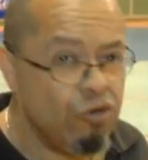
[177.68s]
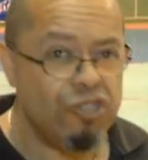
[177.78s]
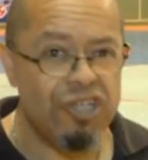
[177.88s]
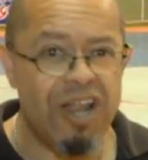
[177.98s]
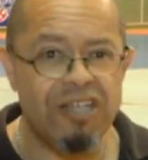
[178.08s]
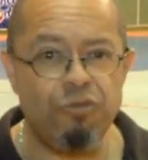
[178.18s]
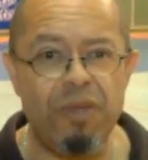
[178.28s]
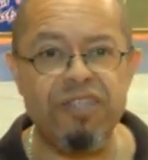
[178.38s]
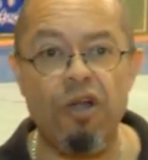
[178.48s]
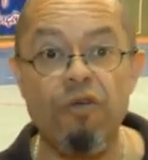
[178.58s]
no Ginásio
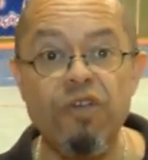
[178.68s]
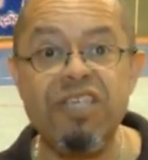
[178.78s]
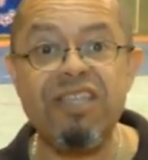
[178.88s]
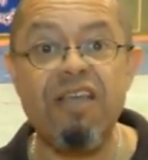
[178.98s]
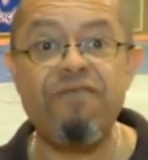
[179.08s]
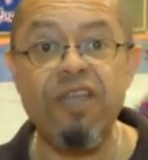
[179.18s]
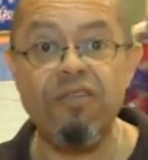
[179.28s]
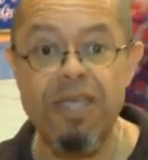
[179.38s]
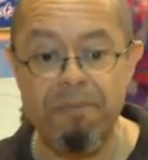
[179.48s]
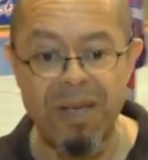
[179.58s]
Pedrão. E você está vendo aí